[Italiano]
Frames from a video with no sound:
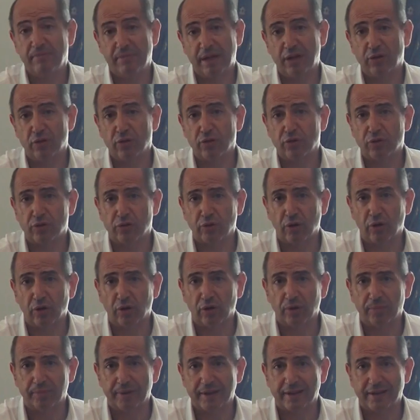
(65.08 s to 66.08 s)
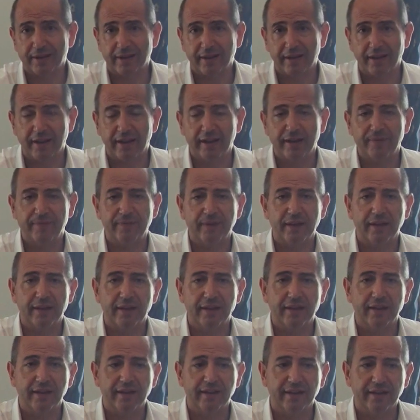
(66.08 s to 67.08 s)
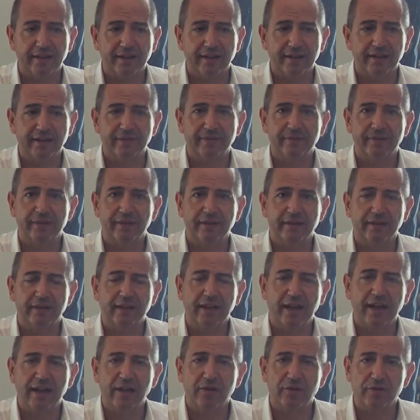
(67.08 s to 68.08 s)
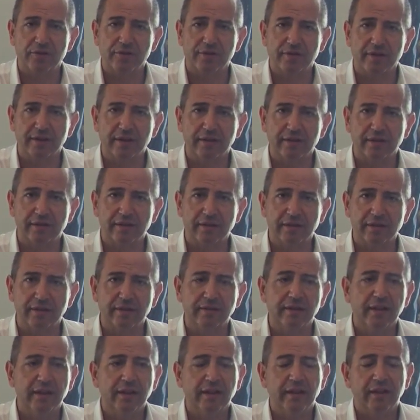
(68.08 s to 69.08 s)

ma non solo perché l'Acoset